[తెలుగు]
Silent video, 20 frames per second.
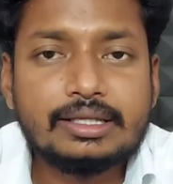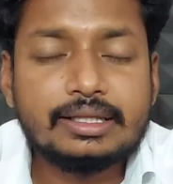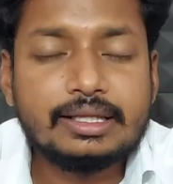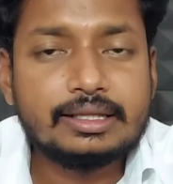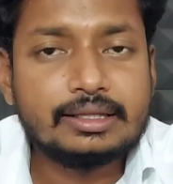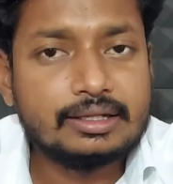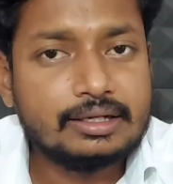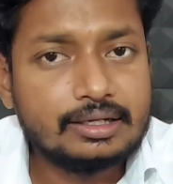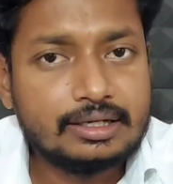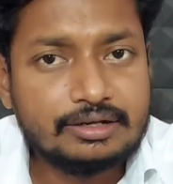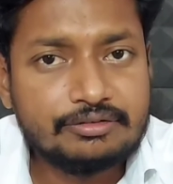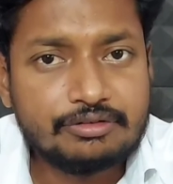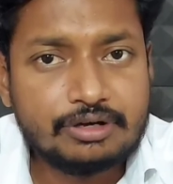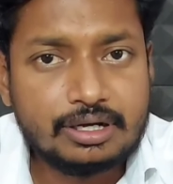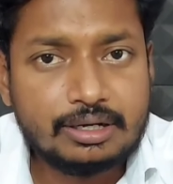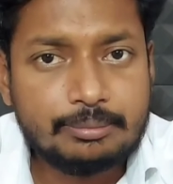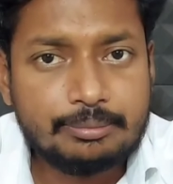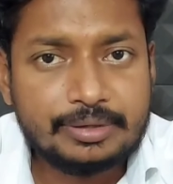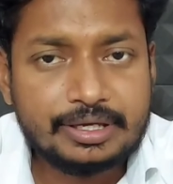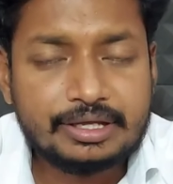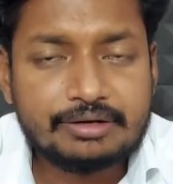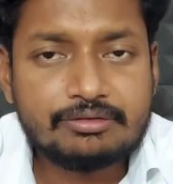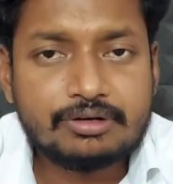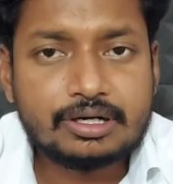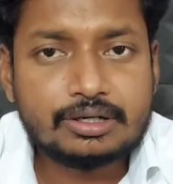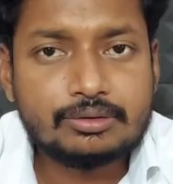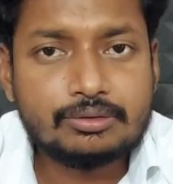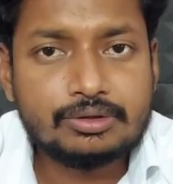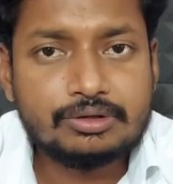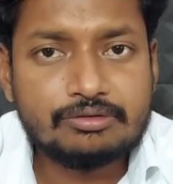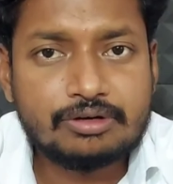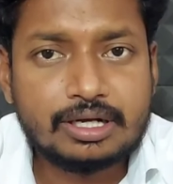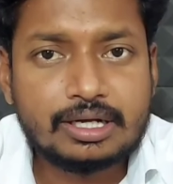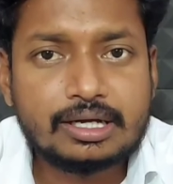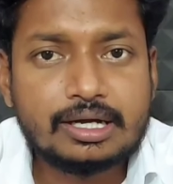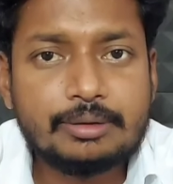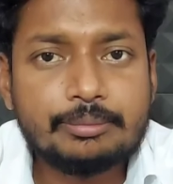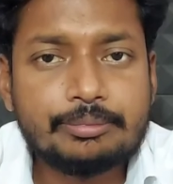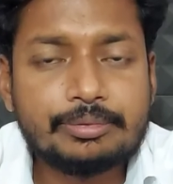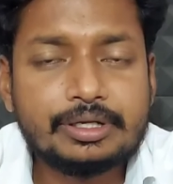ఇదేంటంటే వాళ్ళ పేరు వాడుకొని వాళ్ళ
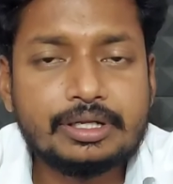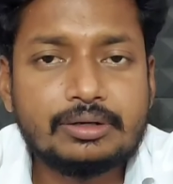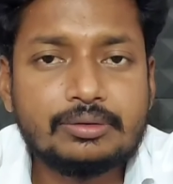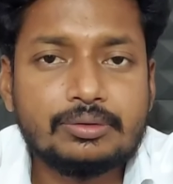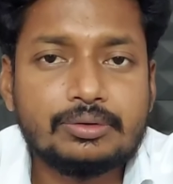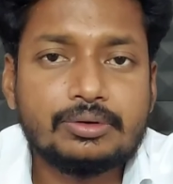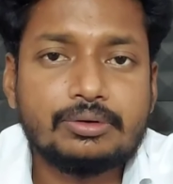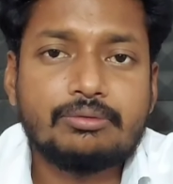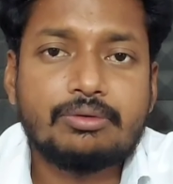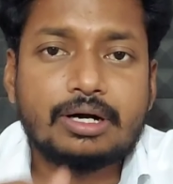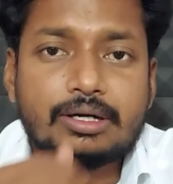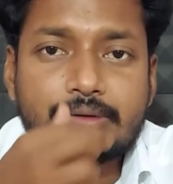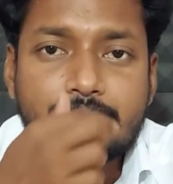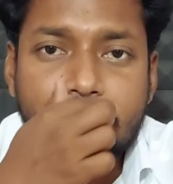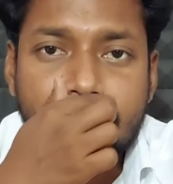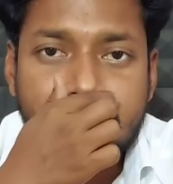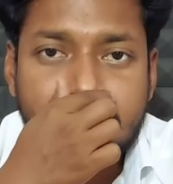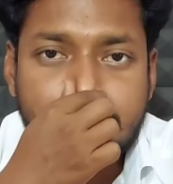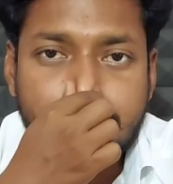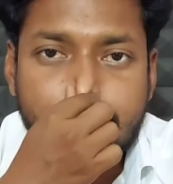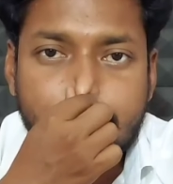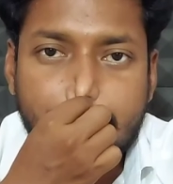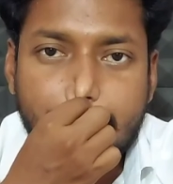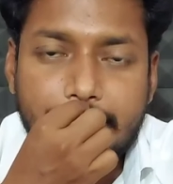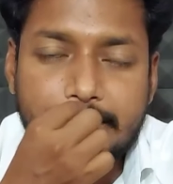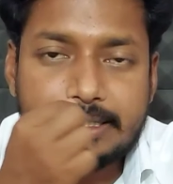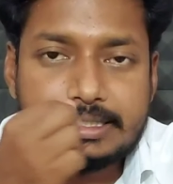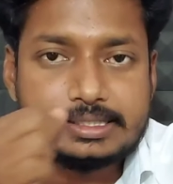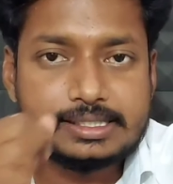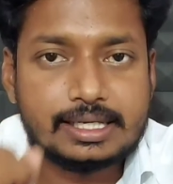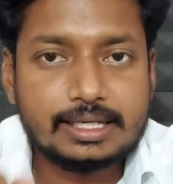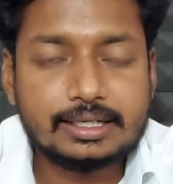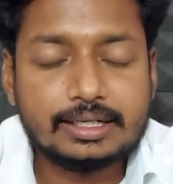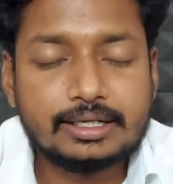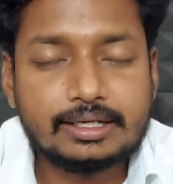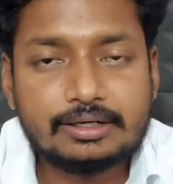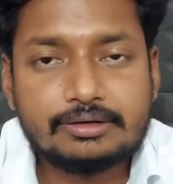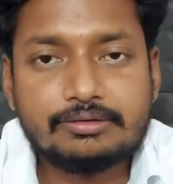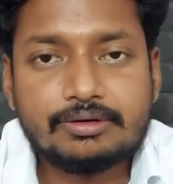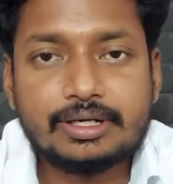కంపెనీ లోగో వాడుకొని డిజైన్
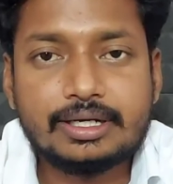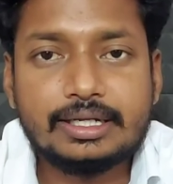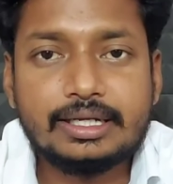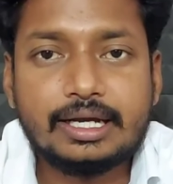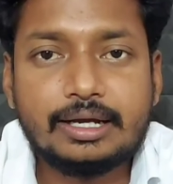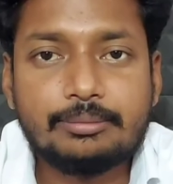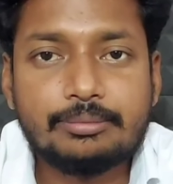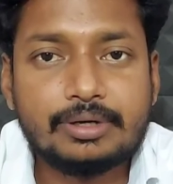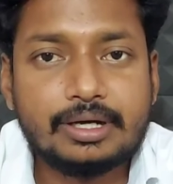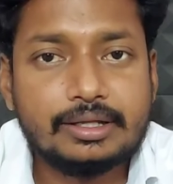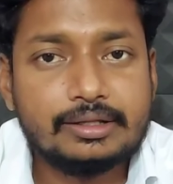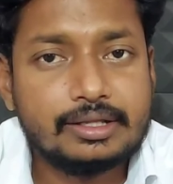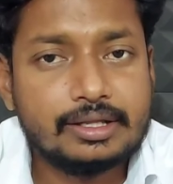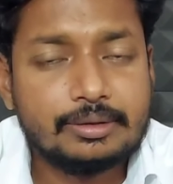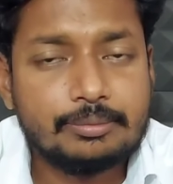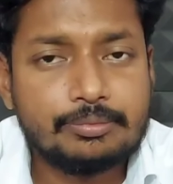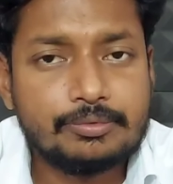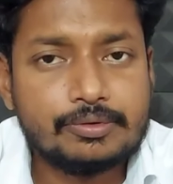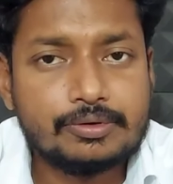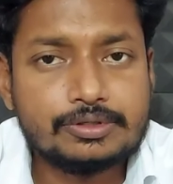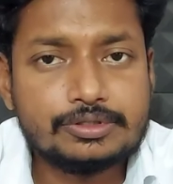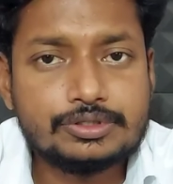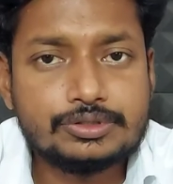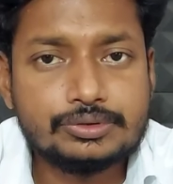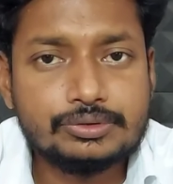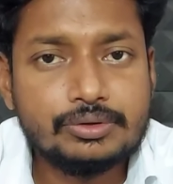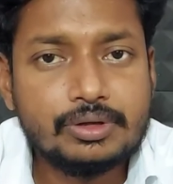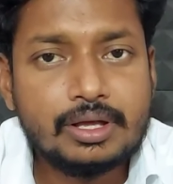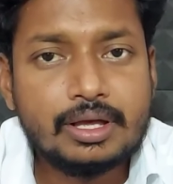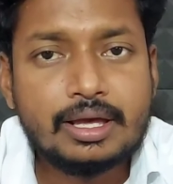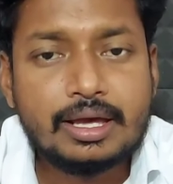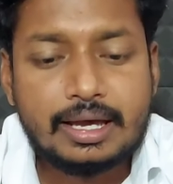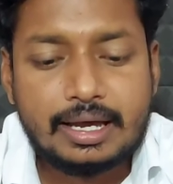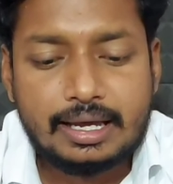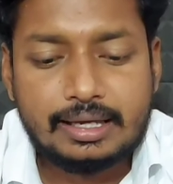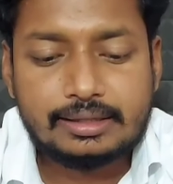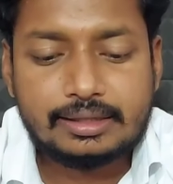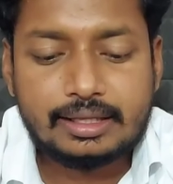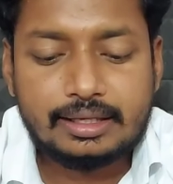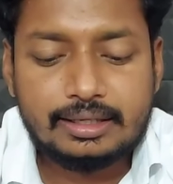అయినటువంటి యాప్గా అయితే చెప్పుకోవచ్చు
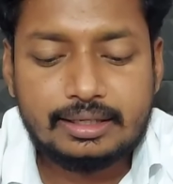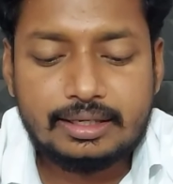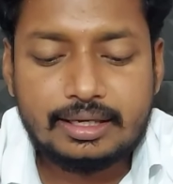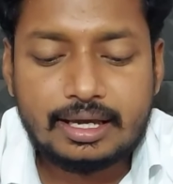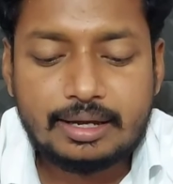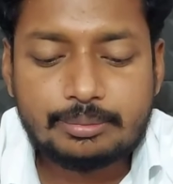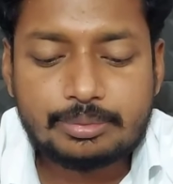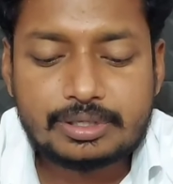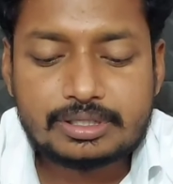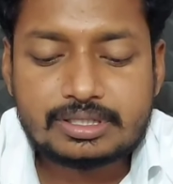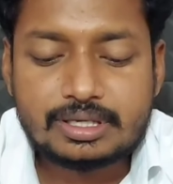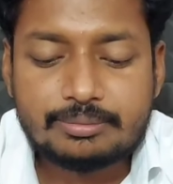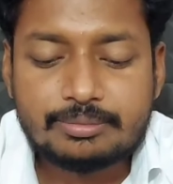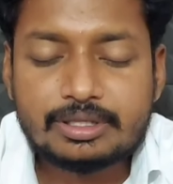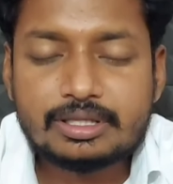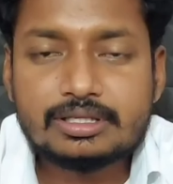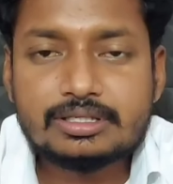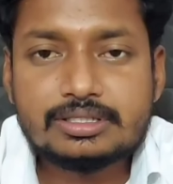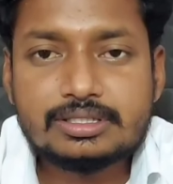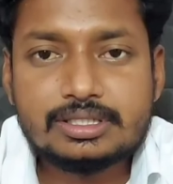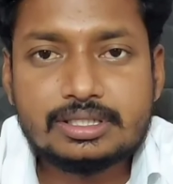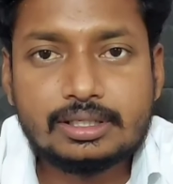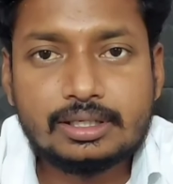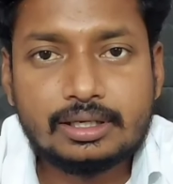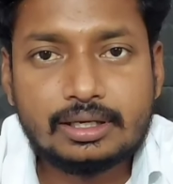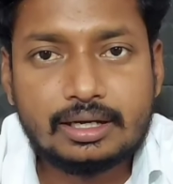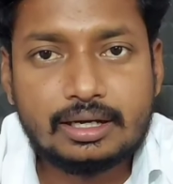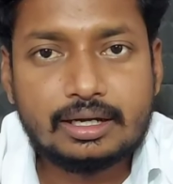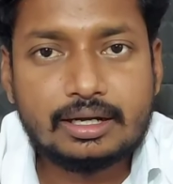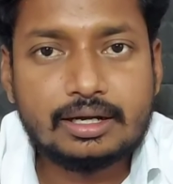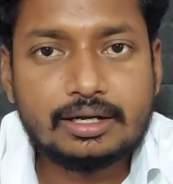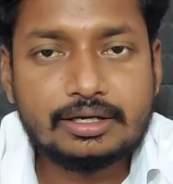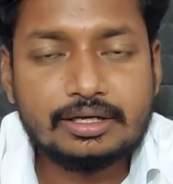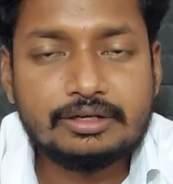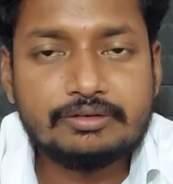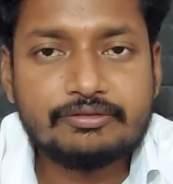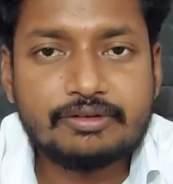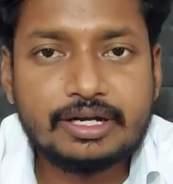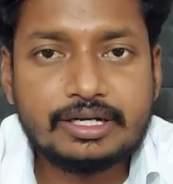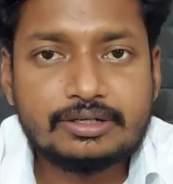అయితే ఈ యాప్కి సంబంధించి
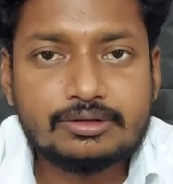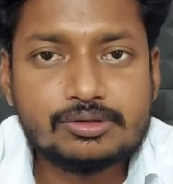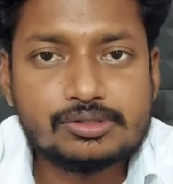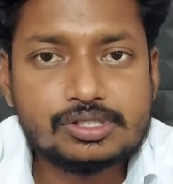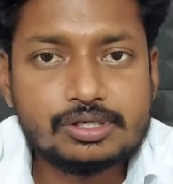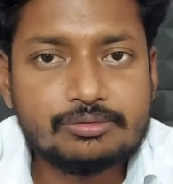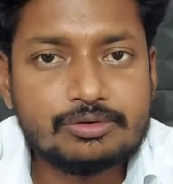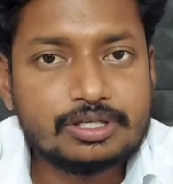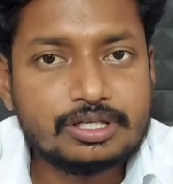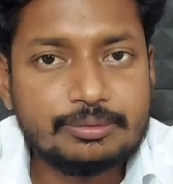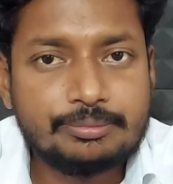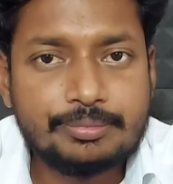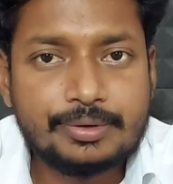ఇన్వైట్ కోసం అని